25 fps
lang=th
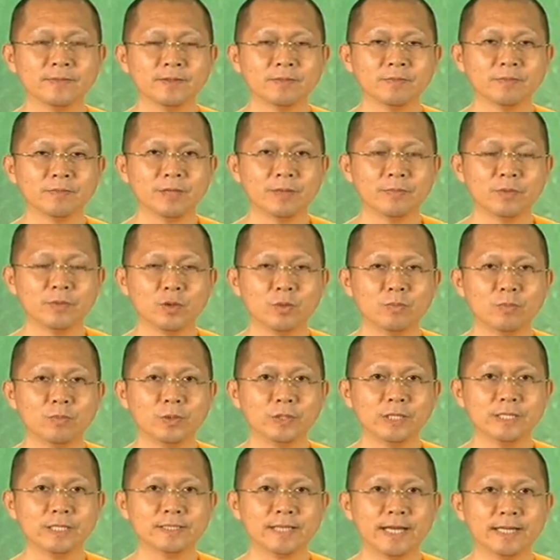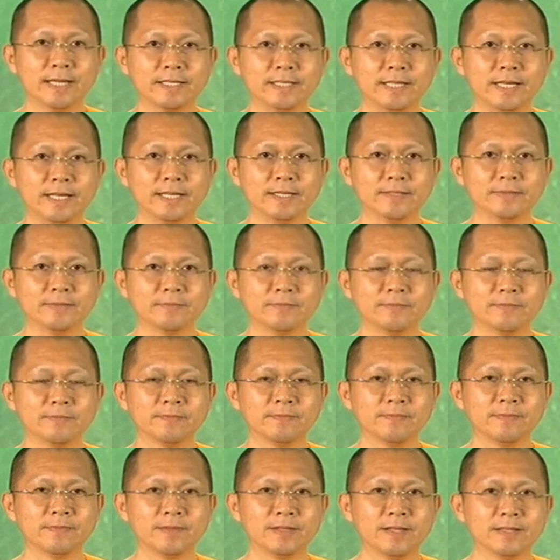พระบรมโพธิสัตว์เนี่ย
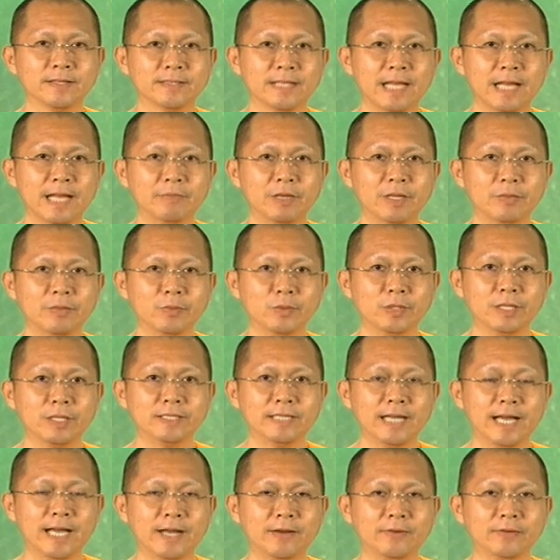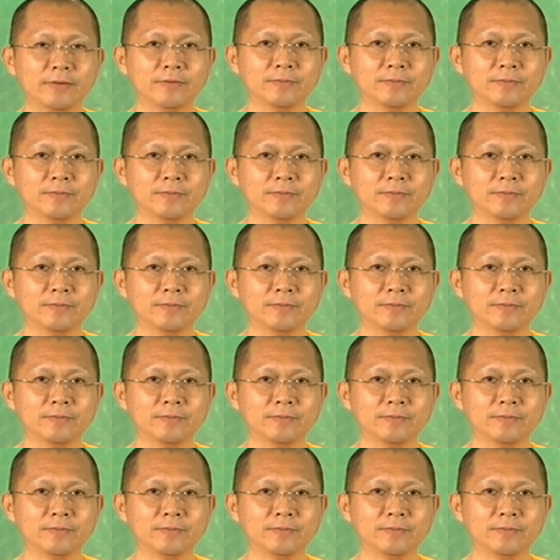จะสร้างมรรคพุทธเจ้า